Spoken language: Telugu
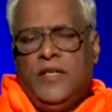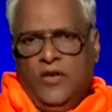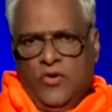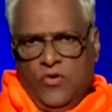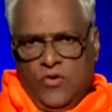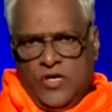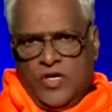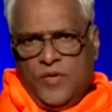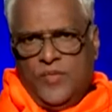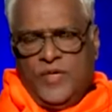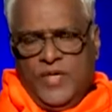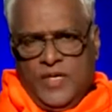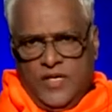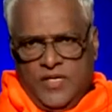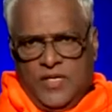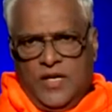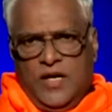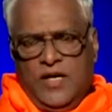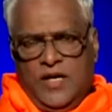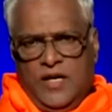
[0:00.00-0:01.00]
ఈ లోకం
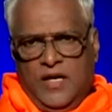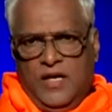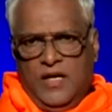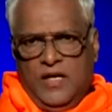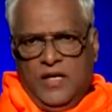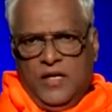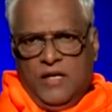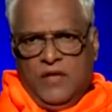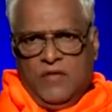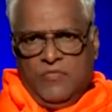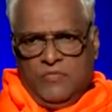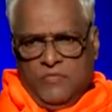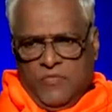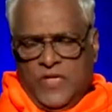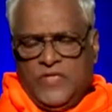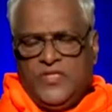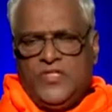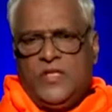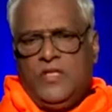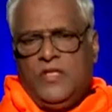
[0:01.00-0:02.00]
ఇంకా
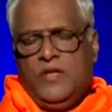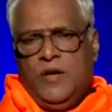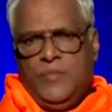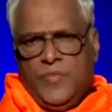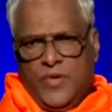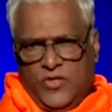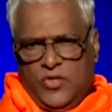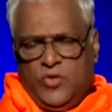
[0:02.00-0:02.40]
మంచిదిగా